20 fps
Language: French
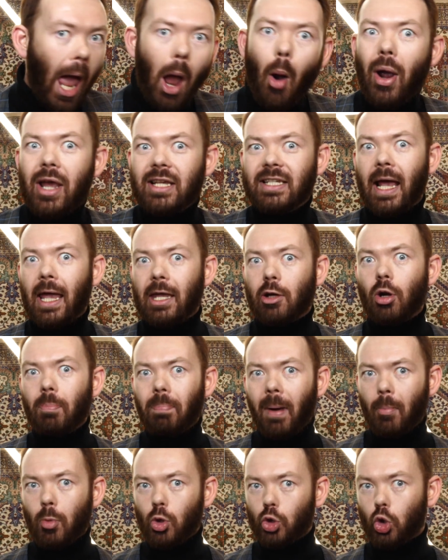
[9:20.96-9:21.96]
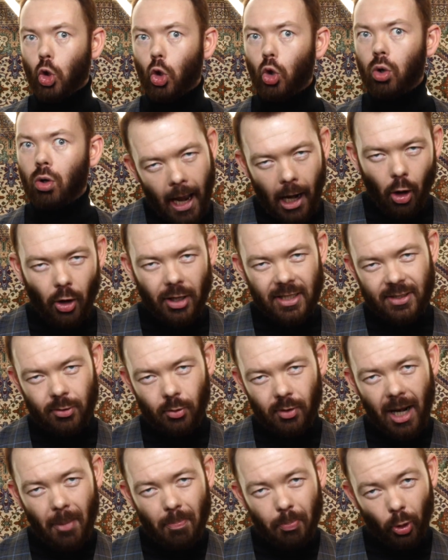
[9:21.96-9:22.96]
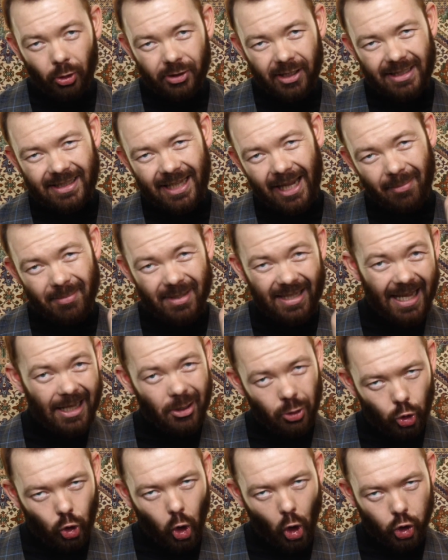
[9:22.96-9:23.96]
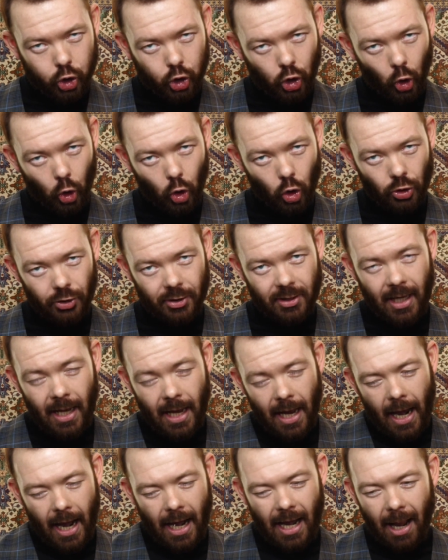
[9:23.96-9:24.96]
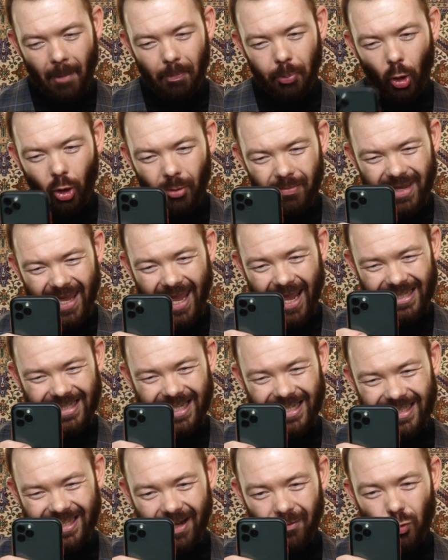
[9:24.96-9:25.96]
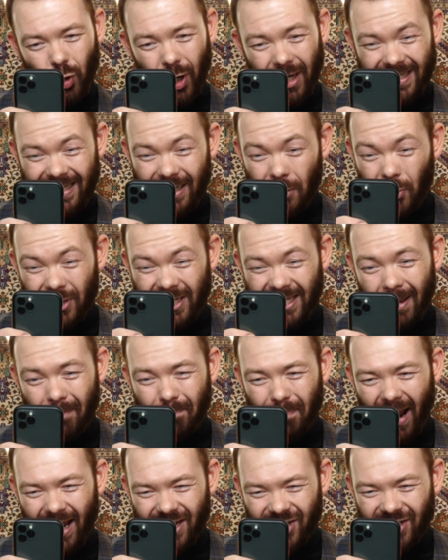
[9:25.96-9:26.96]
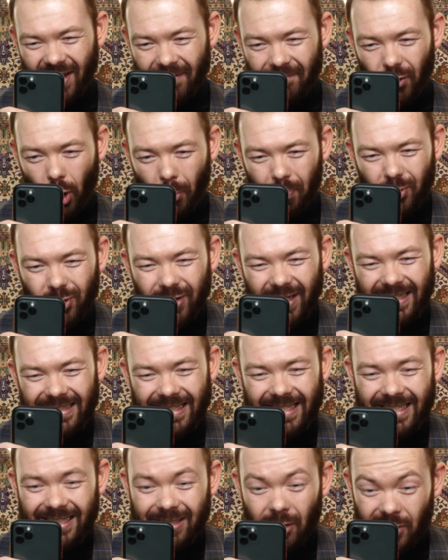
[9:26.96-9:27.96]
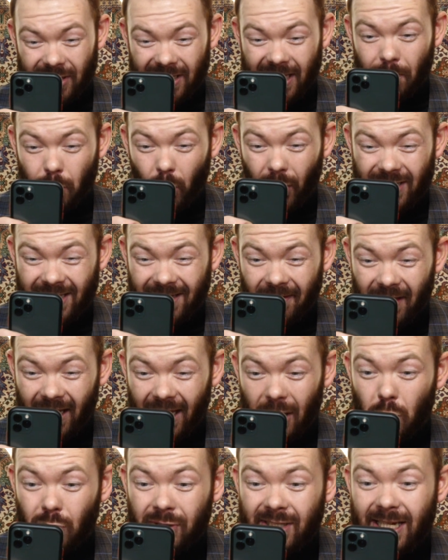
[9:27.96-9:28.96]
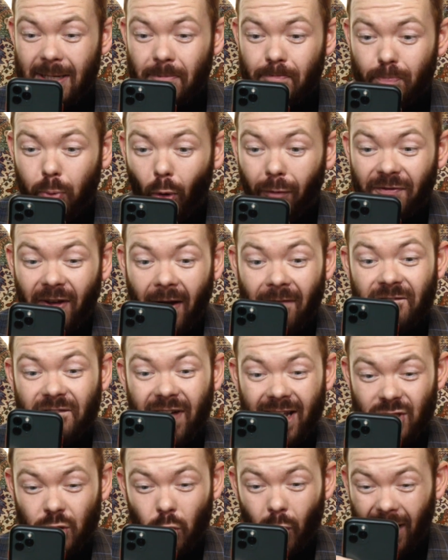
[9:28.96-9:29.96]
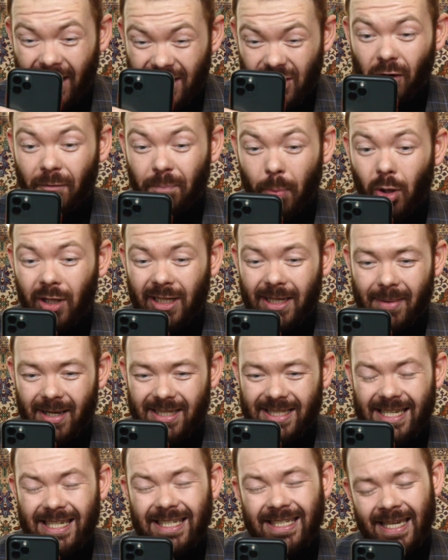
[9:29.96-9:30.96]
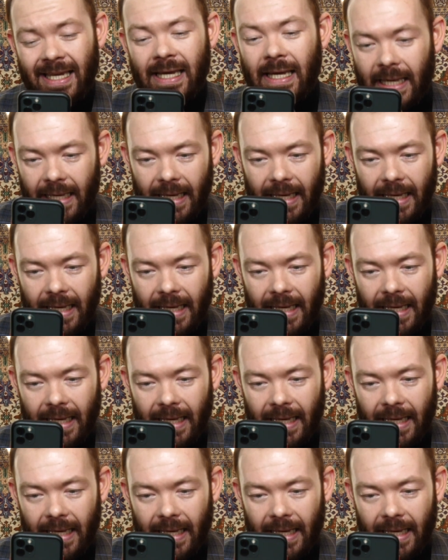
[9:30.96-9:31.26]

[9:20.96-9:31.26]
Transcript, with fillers: Eh ouais, ça rigole pas monsieur. Alors ils sont là pour déterminer deux choses. La première, c'est savoir si le cépage développe une résistance qui pourrait s'avérer utile pour faire face au réchauffement climatique.